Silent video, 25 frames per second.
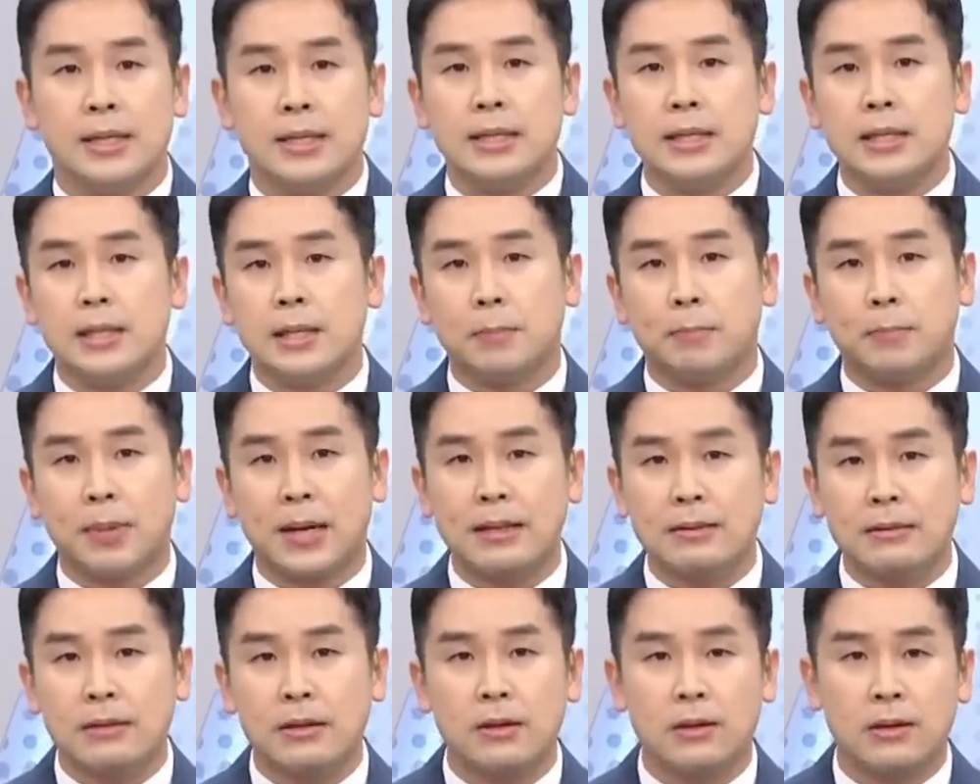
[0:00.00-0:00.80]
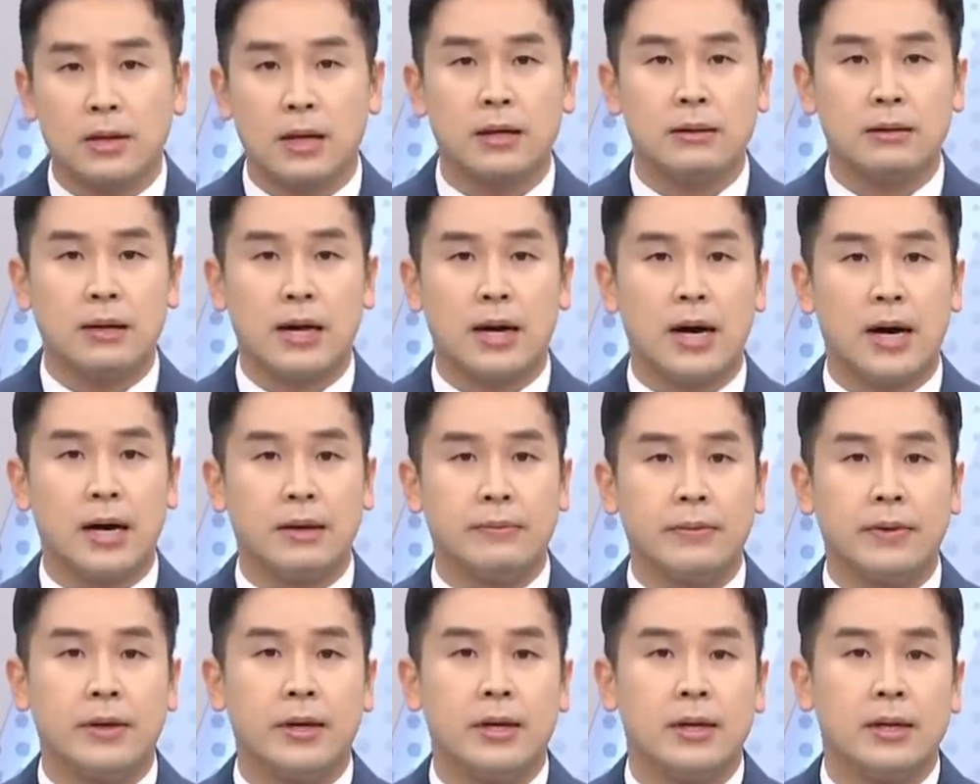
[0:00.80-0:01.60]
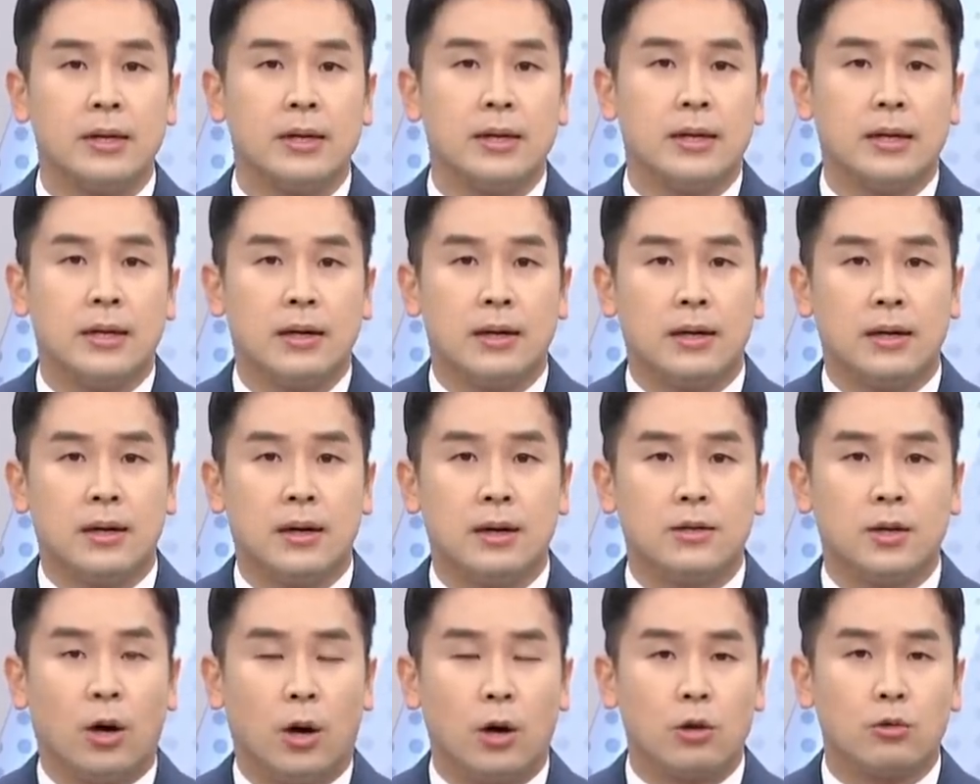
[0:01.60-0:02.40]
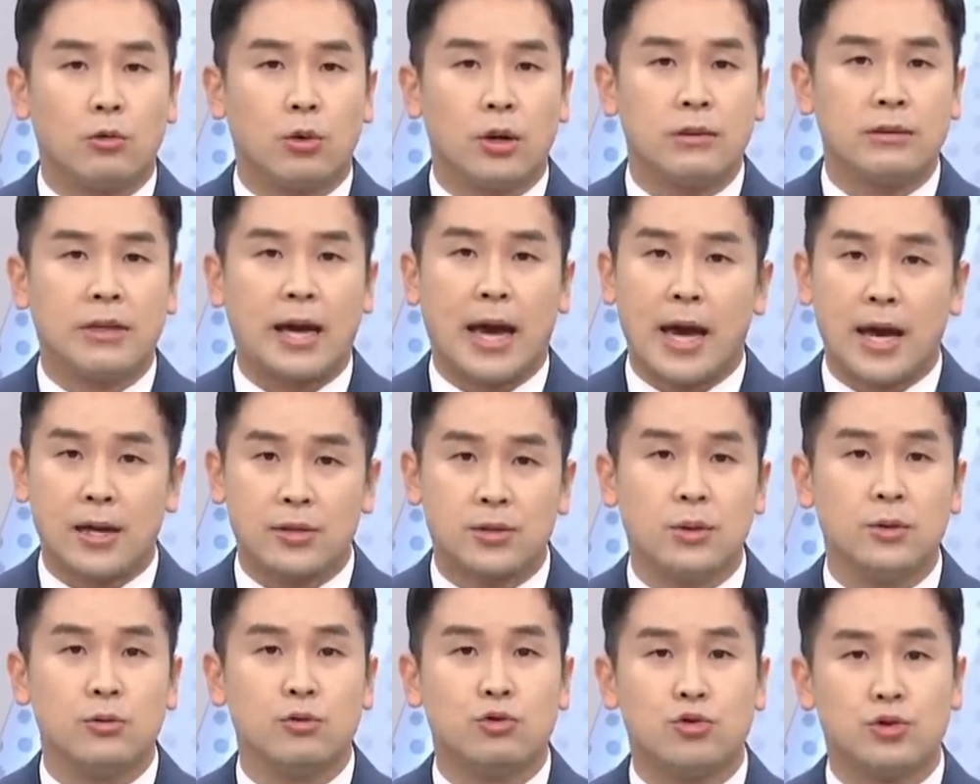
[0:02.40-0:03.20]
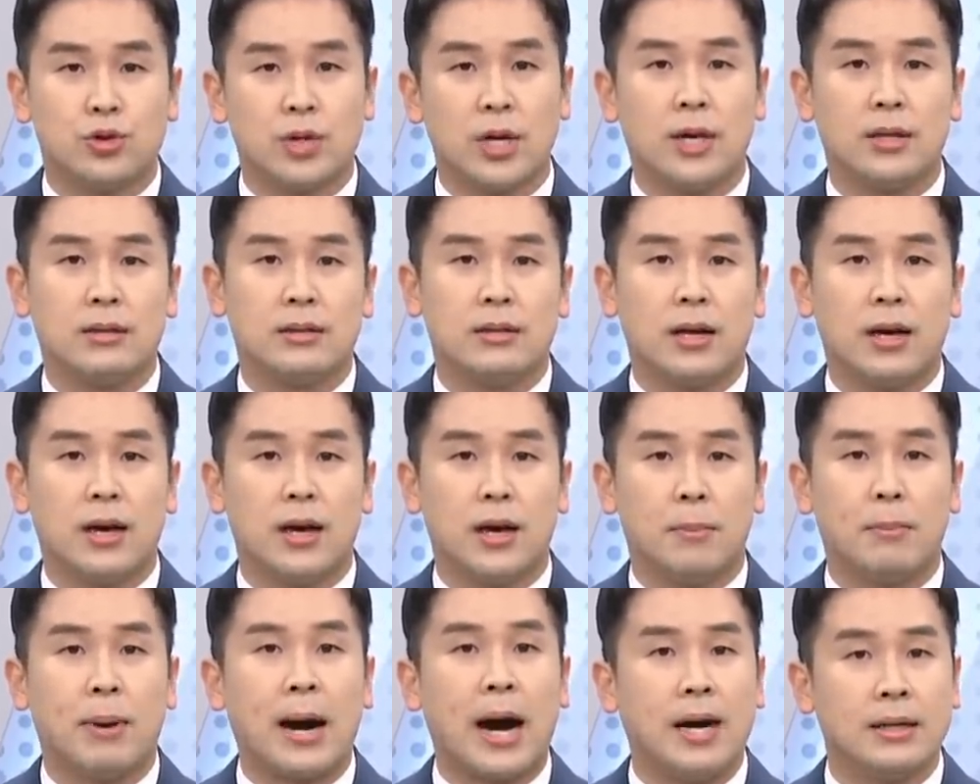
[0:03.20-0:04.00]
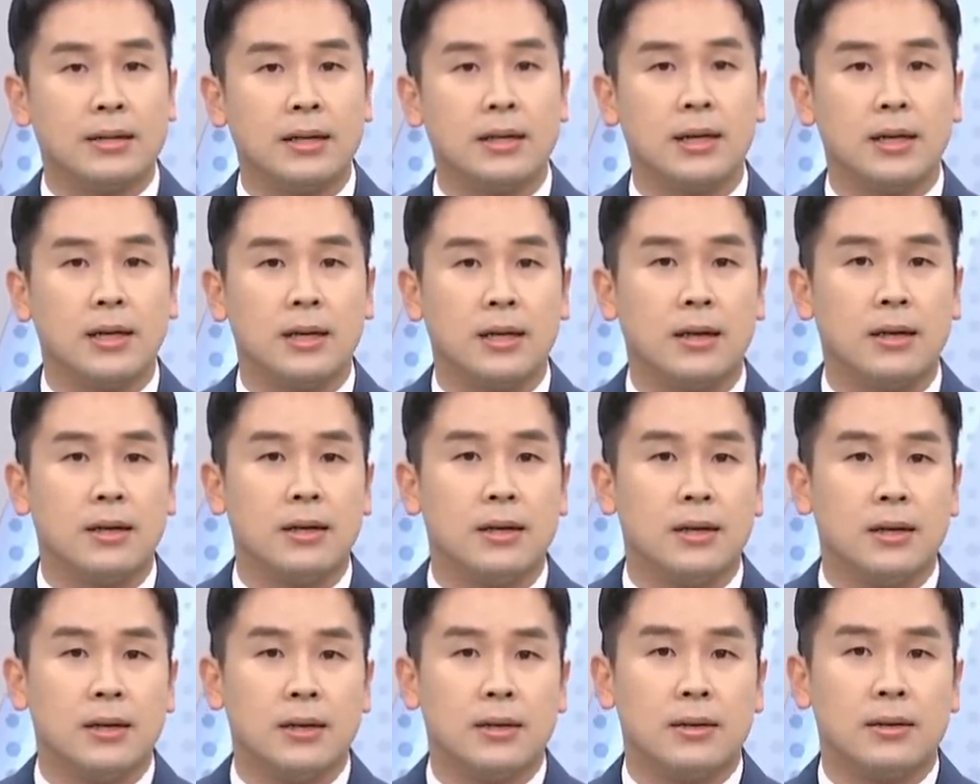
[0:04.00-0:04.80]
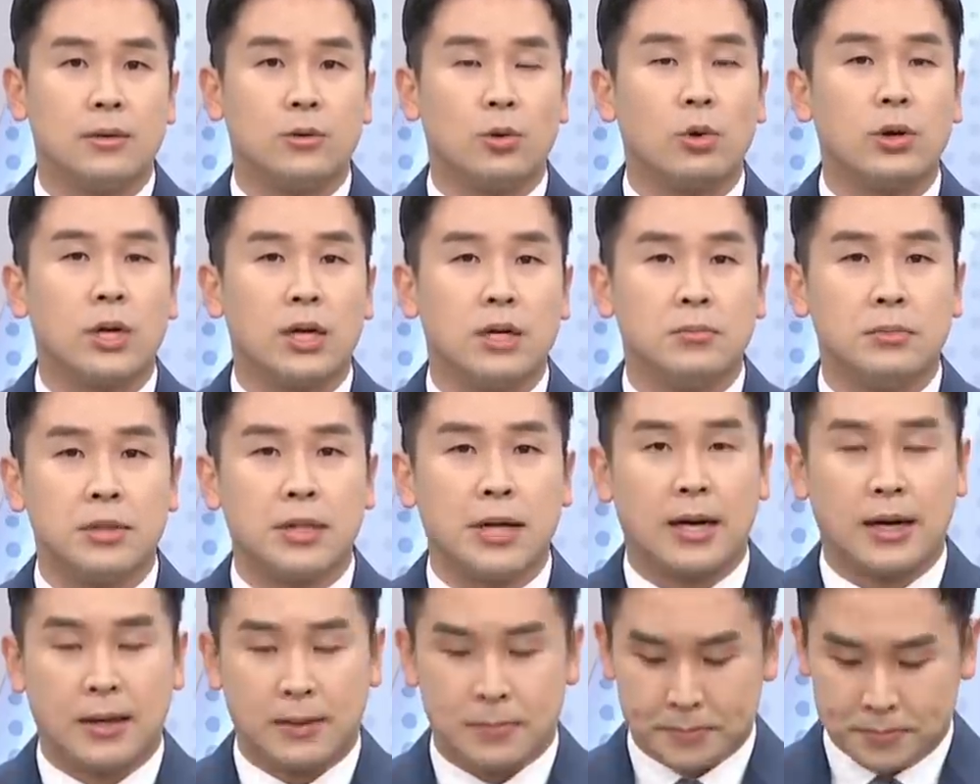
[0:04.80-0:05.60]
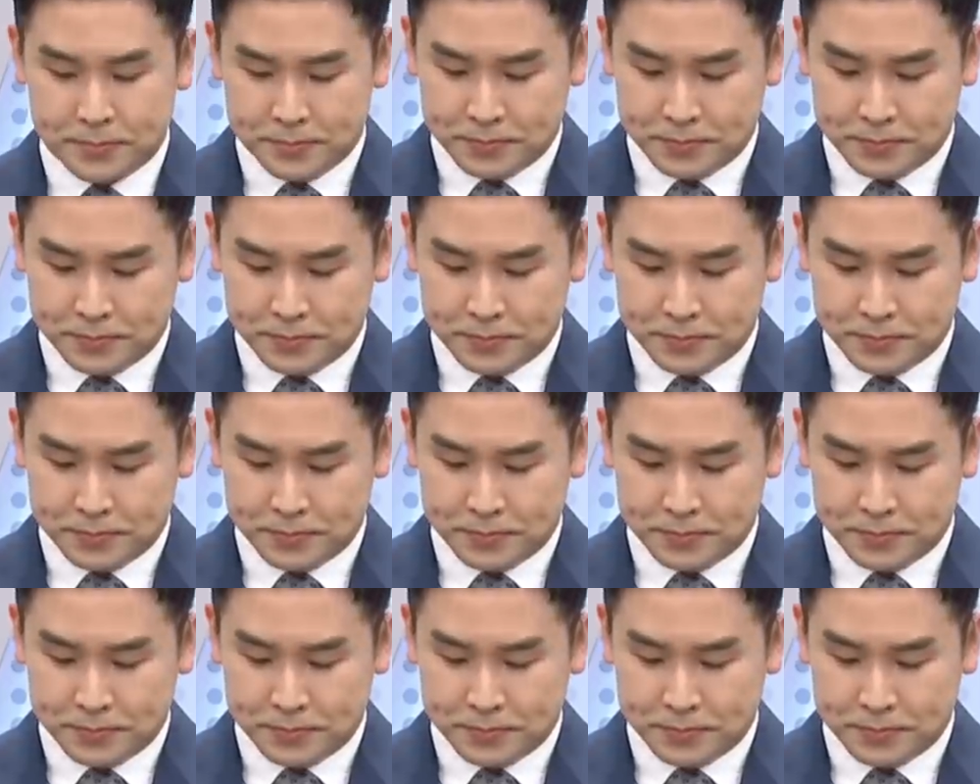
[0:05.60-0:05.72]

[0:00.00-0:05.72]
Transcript: 이 판결에 대한 어, 여권 대선 주자들의 반응이 논란입니다.